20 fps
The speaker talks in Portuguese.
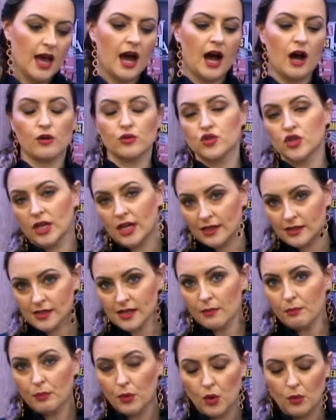A
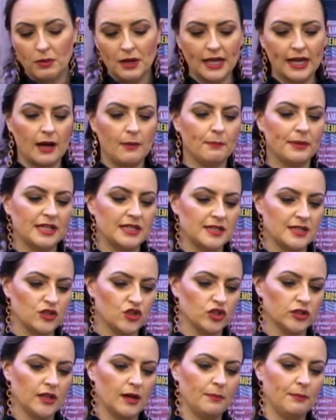audiência pública
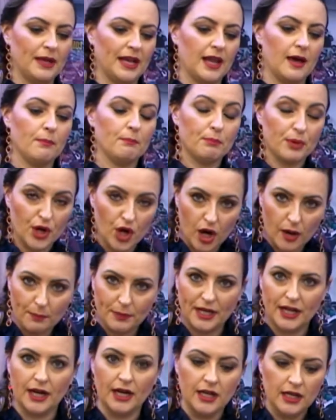presidida pela
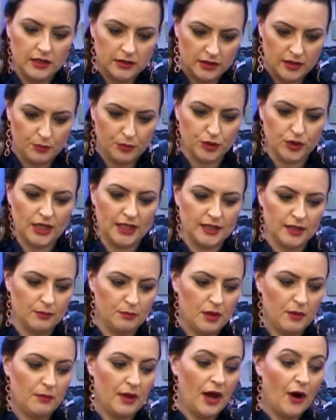própria deputada
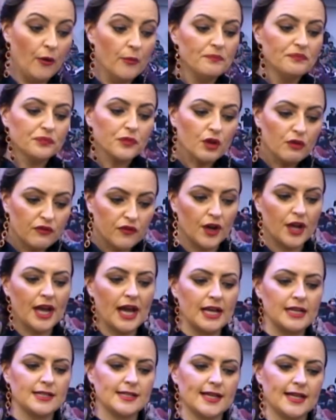Bebel foi
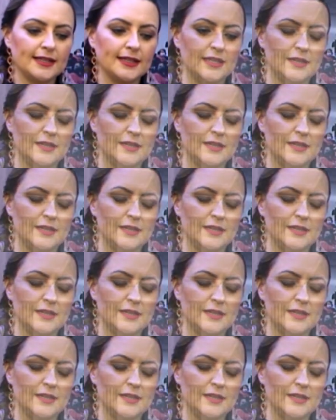realizada